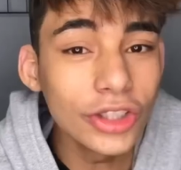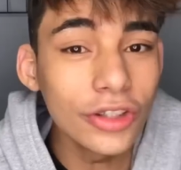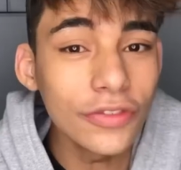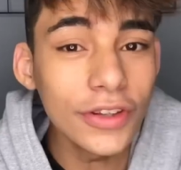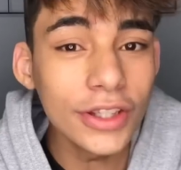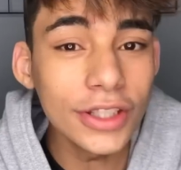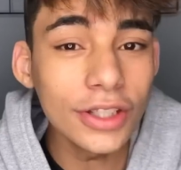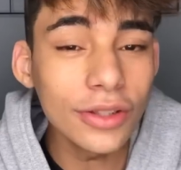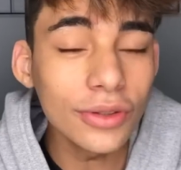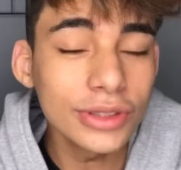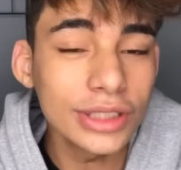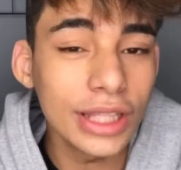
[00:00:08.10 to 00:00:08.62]
Hoje eu
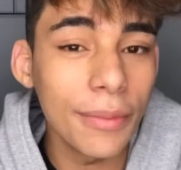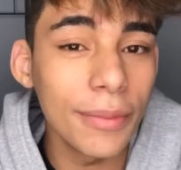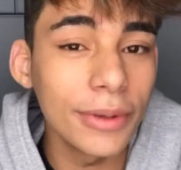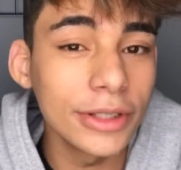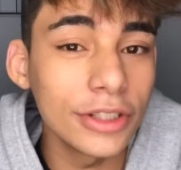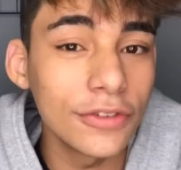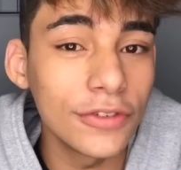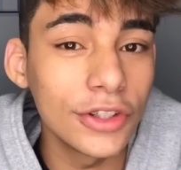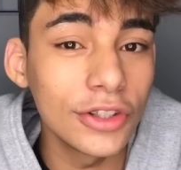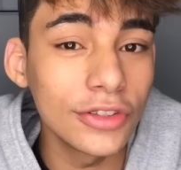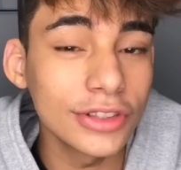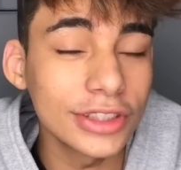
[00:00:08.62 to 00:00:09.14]
vim aqui com um tema
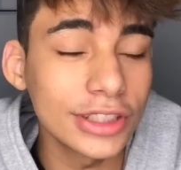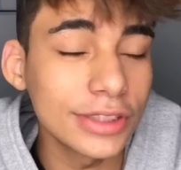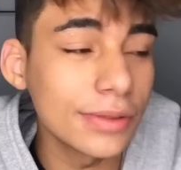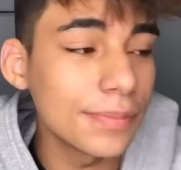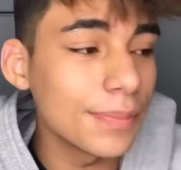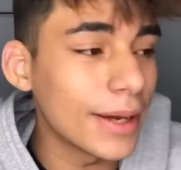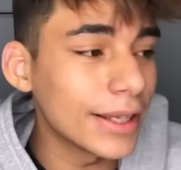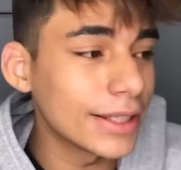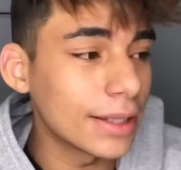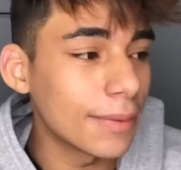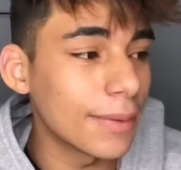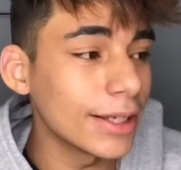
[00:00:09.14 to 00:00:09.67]
de vídeo que vocês me
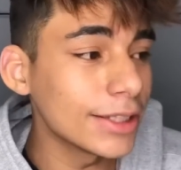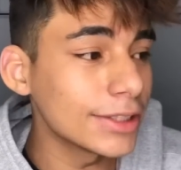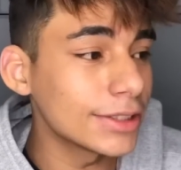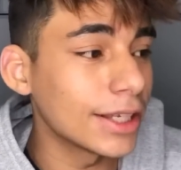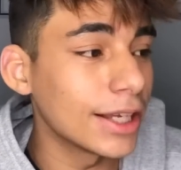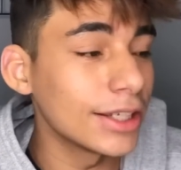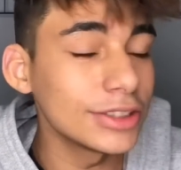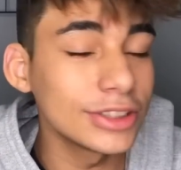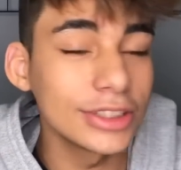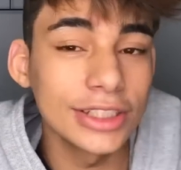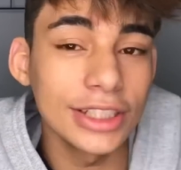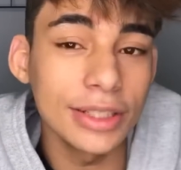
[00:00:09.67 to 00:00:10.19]
pedem
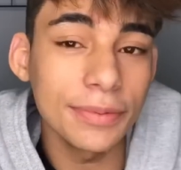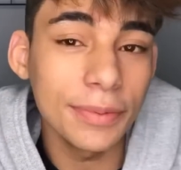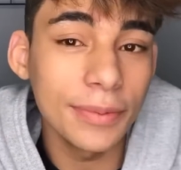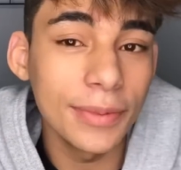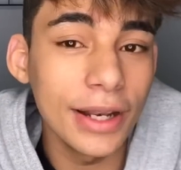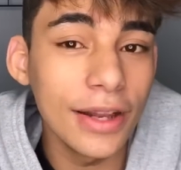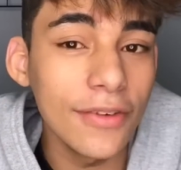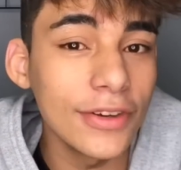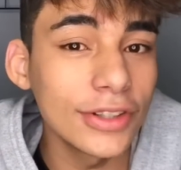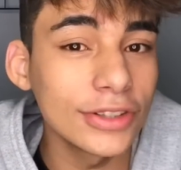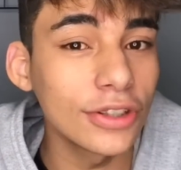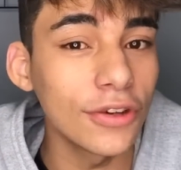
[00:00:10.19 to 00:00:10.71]
bastante desde a
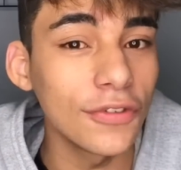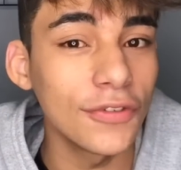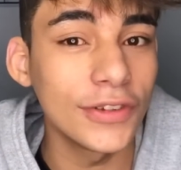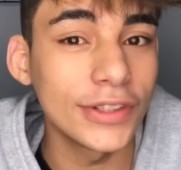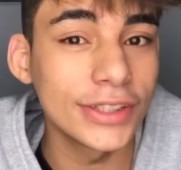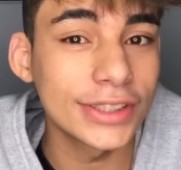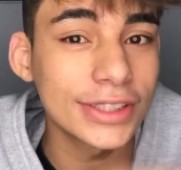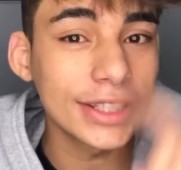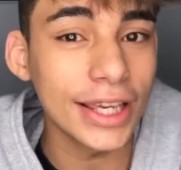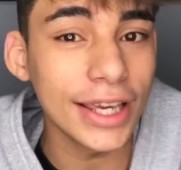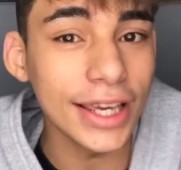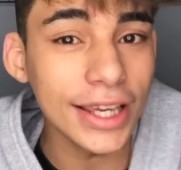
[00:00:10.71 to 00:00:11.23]
primeira vez que eu
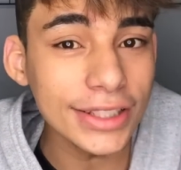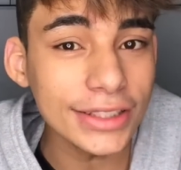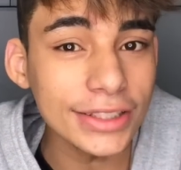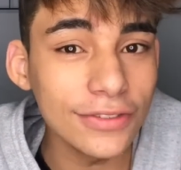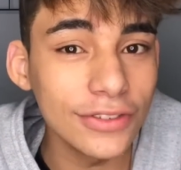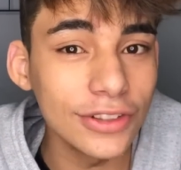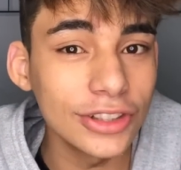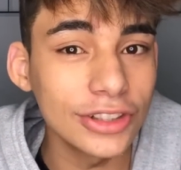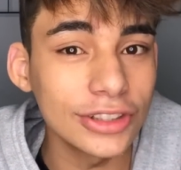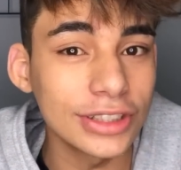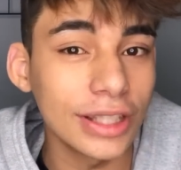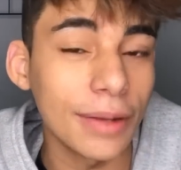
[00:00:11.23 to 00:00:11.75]
fiz esse
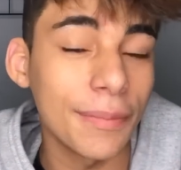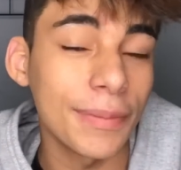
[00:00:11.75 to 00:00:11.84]
vídeo que